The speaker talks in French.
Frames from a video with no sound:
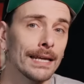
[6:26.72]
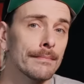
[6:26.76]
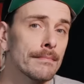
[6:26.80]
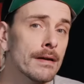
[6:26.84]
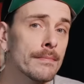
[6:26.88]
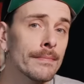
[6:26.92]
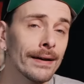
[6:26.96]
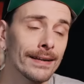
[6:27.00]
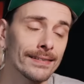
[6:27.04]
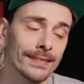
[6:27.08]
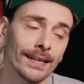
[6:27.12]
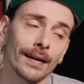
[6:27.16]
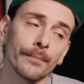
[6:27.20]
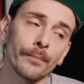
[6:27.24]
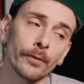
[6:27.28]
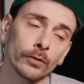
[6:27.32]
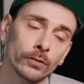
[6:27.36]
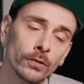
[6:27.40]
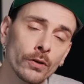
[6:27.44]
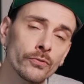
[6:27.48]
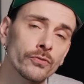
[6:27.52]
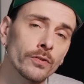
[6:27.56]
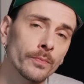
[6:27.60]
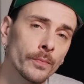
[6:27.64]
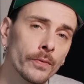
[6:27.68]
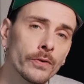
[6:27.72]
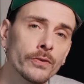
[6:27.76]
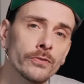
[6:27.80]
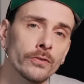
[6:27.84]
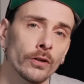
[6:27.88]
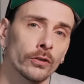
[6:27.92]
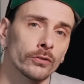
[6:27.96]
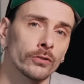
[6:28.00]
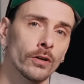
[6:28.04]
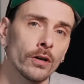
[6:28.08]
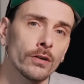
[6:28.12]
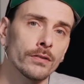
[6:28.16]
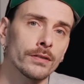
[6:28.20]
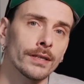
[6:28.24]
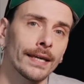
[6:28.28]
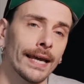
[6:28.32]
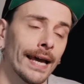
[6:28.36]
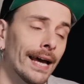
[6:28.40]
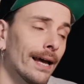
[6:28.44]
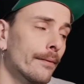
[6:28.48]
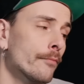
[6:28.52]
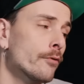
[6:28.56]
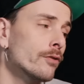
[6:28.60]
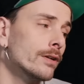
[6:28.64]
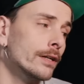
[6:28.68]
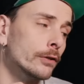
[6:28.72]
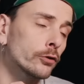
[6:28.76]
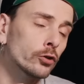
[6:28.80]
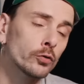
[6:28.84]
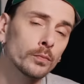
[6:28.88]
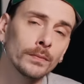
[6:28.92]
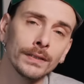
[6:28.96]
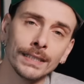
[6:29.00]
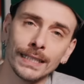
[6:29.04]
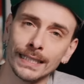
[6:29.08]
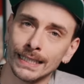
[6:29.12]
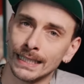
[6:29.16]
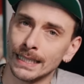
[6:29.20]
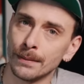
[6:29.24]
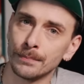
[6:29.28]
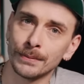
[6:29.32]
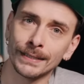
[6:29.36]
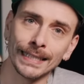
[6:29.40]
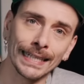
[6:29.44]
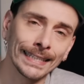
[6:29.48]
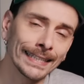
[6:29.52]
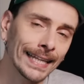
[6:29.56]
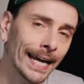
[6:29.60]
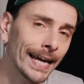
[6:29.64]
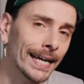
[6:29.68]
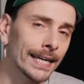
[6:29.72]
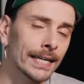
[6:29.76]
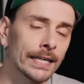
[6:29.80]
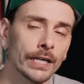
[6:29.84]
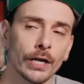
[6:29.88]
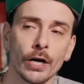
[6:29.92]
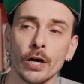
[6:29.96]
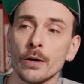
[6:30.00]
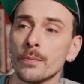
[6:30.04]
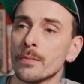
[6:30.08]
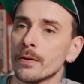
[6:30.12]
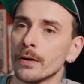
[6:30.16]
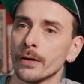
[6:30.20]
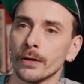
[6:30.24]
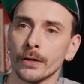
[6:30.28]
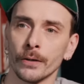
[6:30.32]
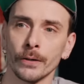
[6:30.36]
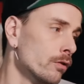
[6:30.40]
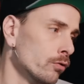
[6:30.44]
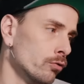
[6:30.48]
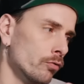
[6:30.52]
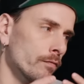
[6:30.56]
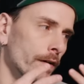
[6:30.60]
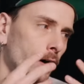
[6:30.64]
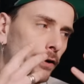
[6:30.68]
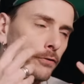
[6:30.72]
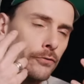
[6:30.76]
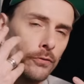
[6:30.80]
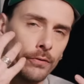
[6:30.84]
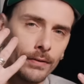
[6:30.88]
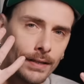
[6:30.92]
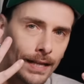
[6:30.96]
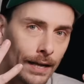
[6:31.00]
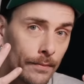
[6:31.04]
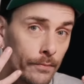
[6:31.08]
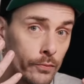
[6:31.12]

est même assez important, je pense, d'entendre carrément les petits détails comme euh, l'ouverture de la